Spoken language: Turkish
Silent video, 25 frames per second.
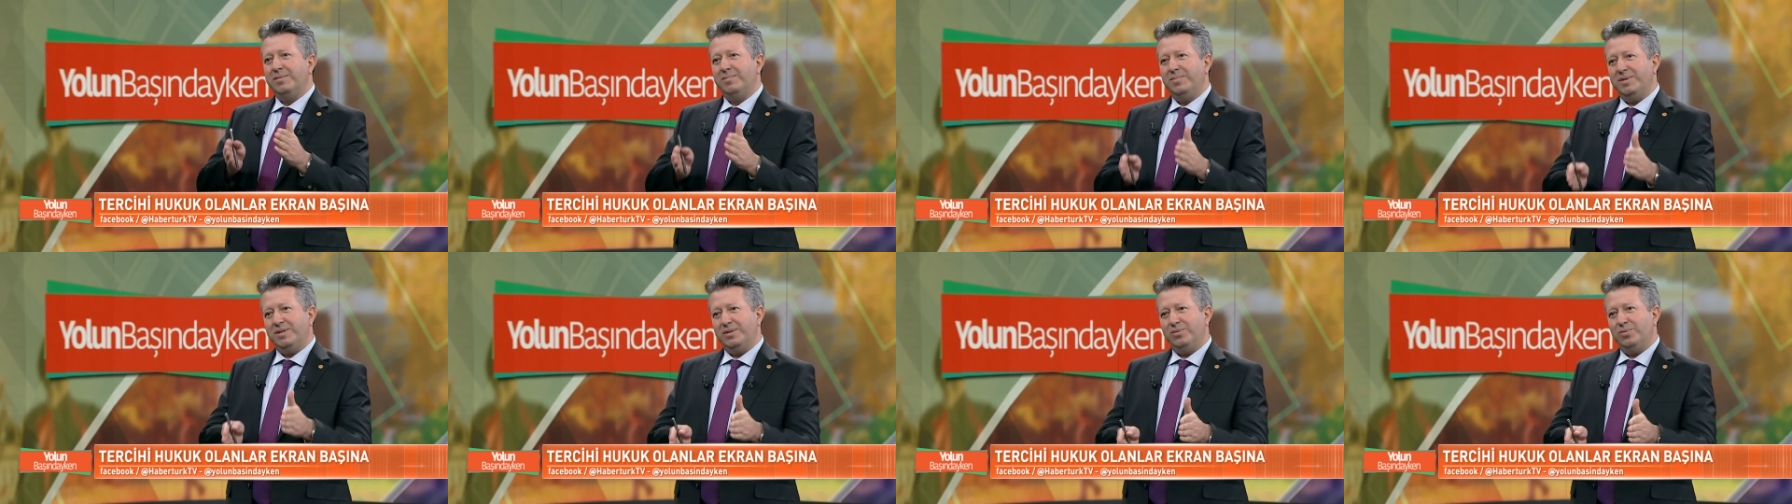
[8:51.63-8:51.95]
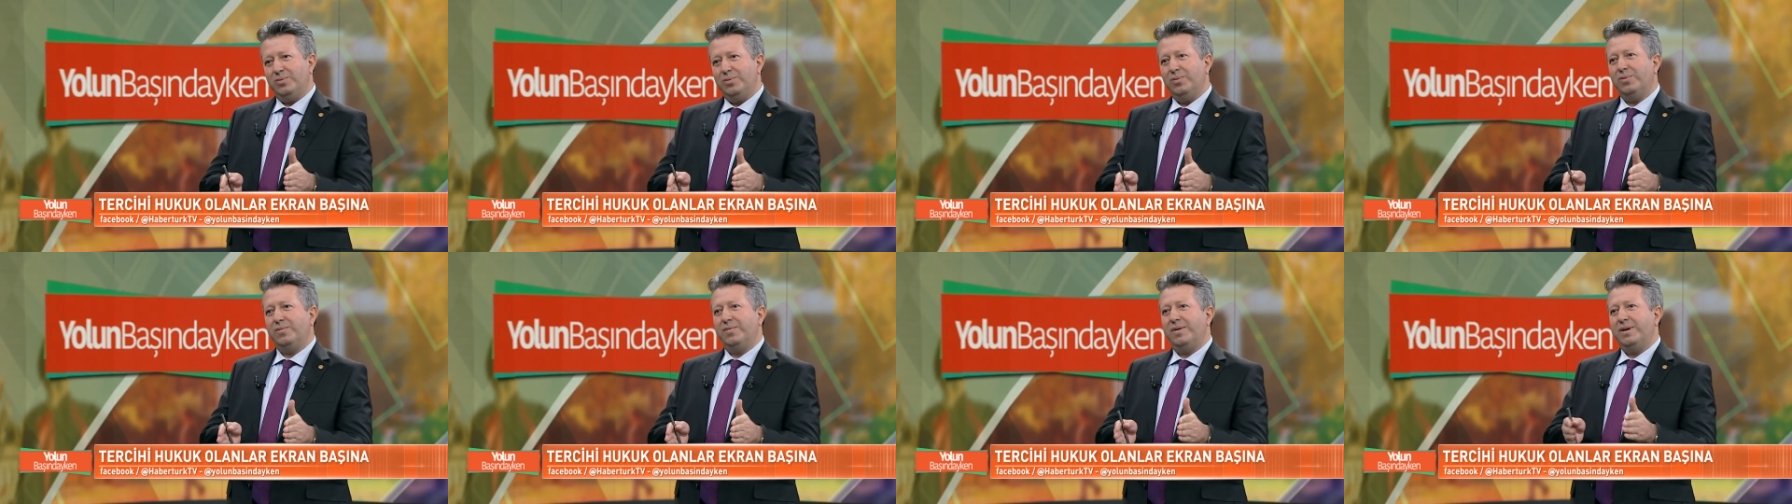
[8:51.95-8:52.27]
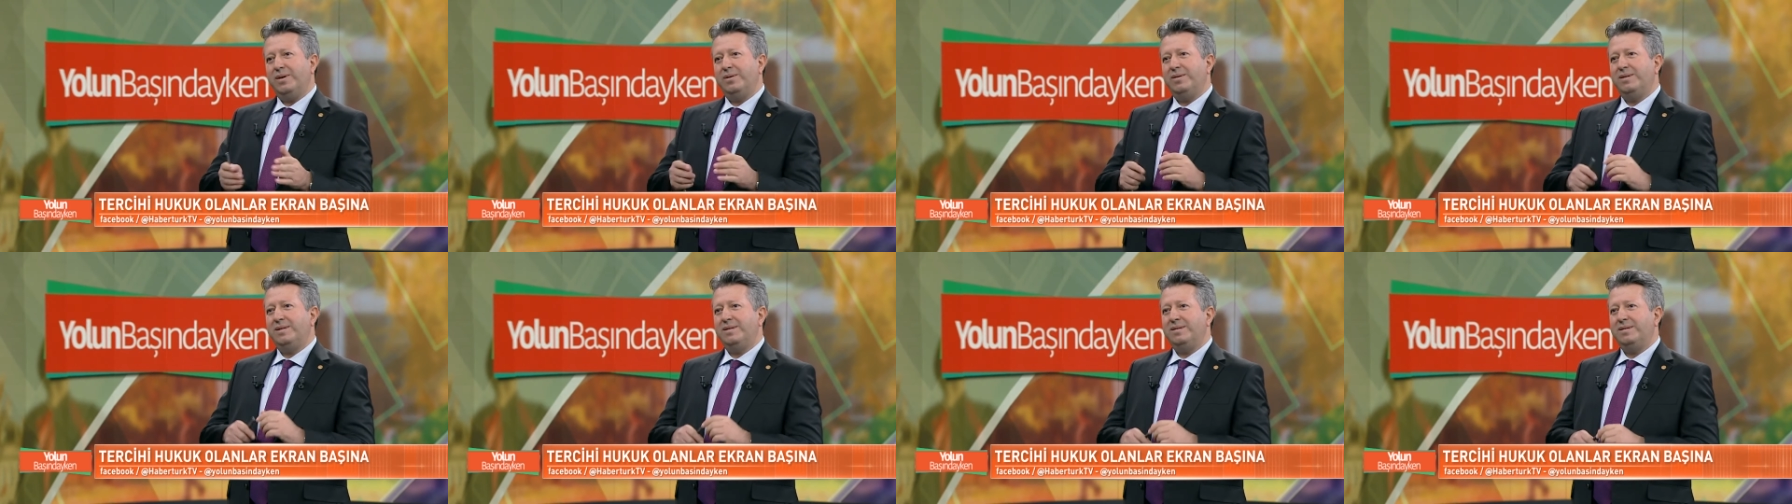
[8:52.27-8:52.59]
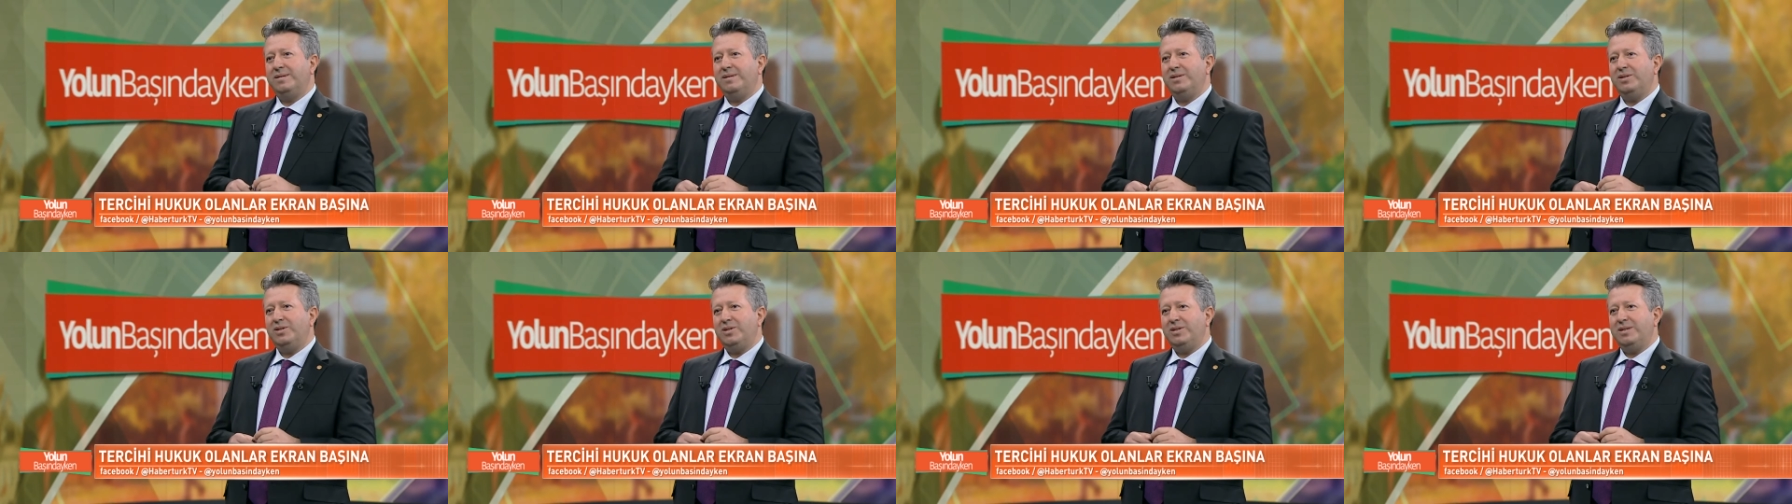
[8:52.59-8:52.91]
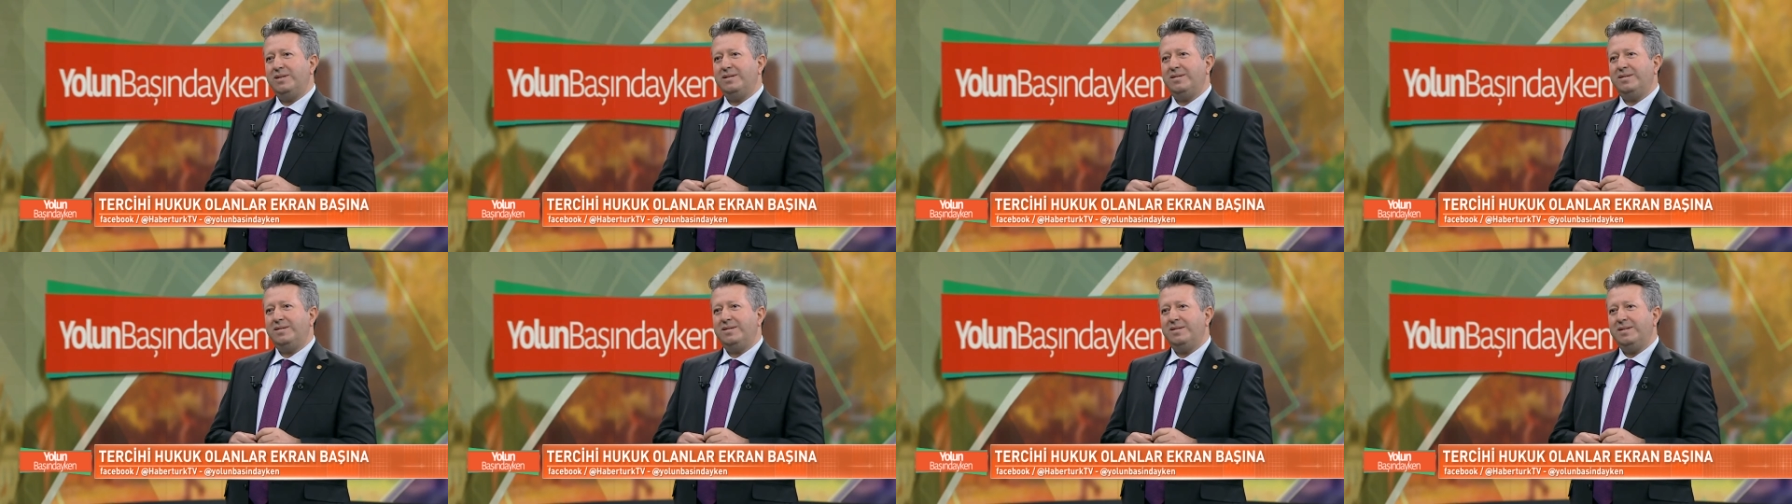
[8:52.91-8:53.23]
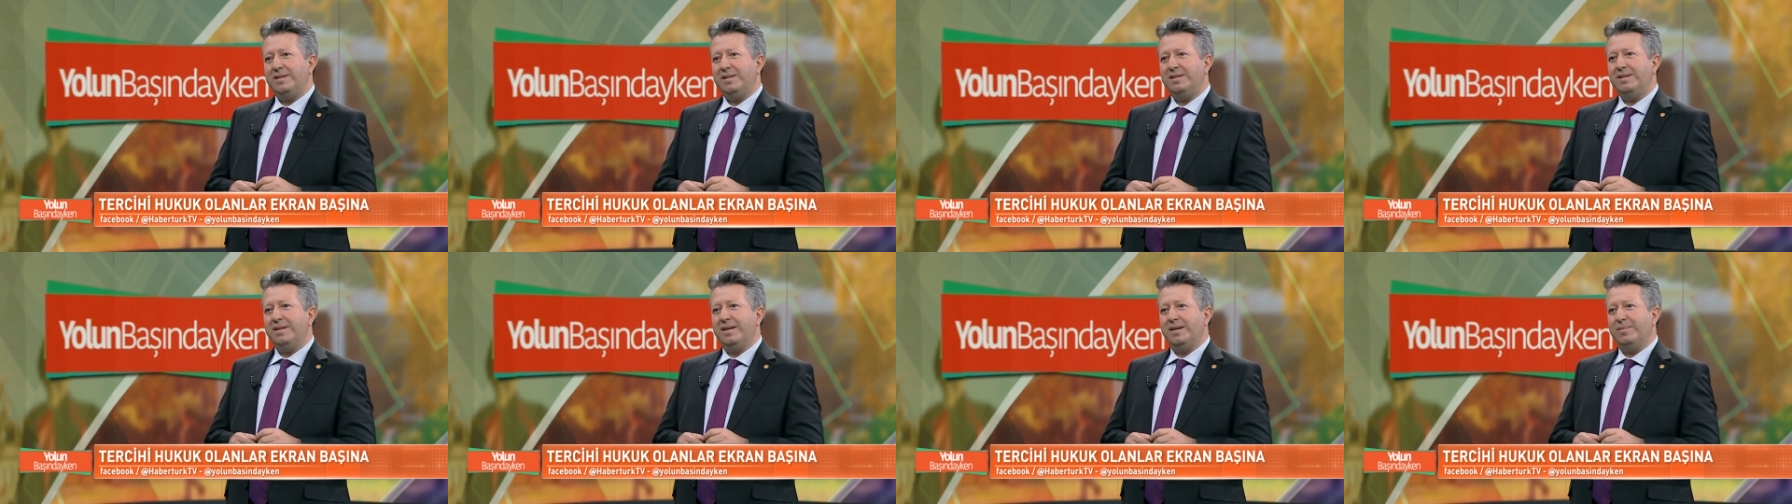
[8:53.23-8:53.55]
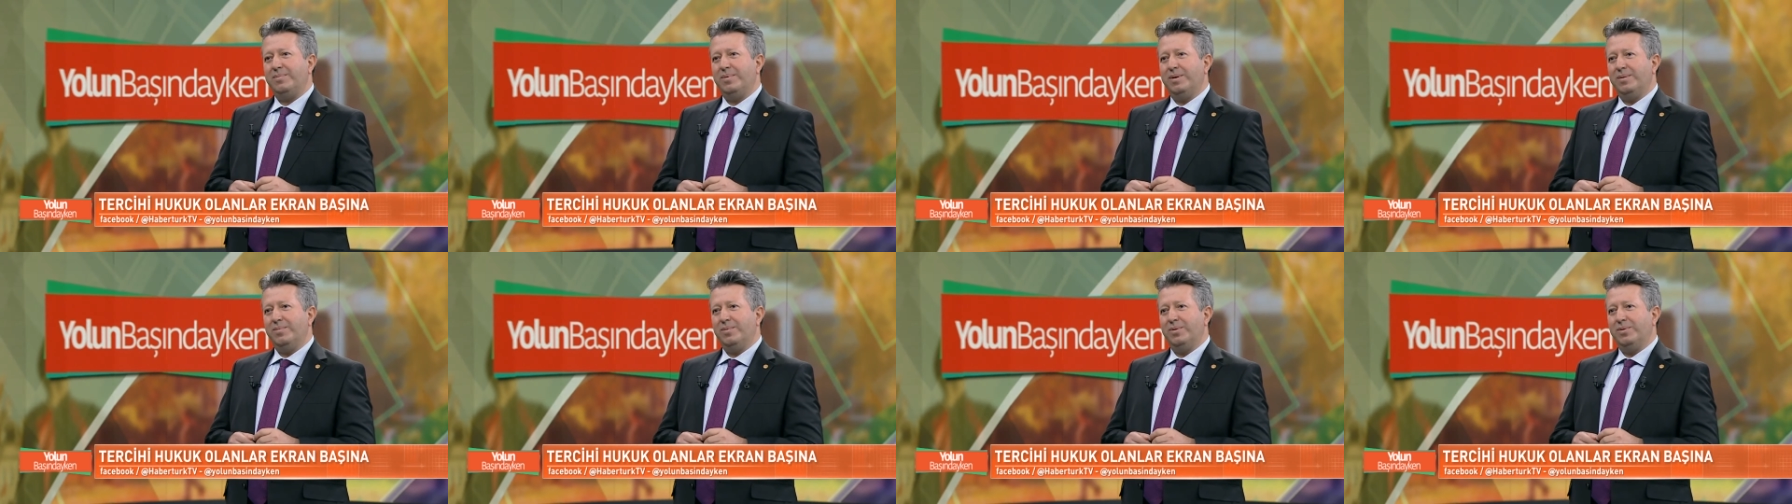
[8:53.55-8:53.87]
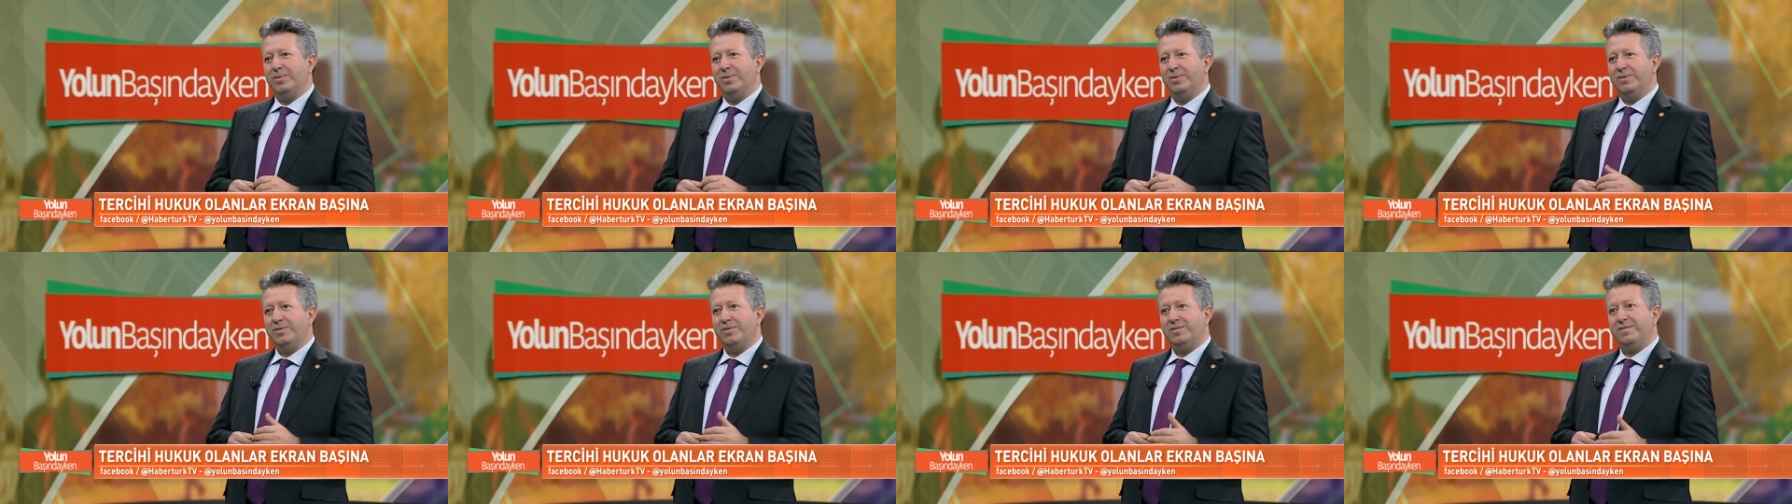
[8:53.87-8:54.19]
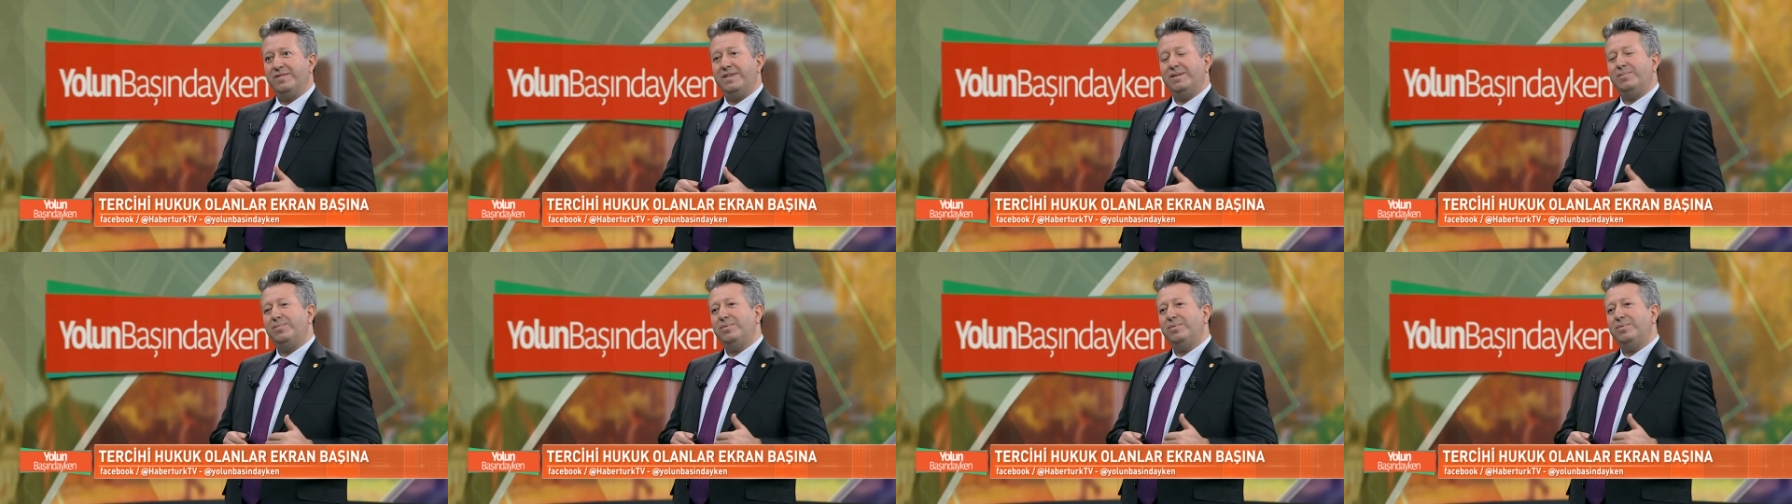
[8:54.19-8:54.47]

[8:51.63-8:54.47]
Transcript: biz hukuk fakültesinin içerisinde de yapabiliyoruz. Hı hı. Ve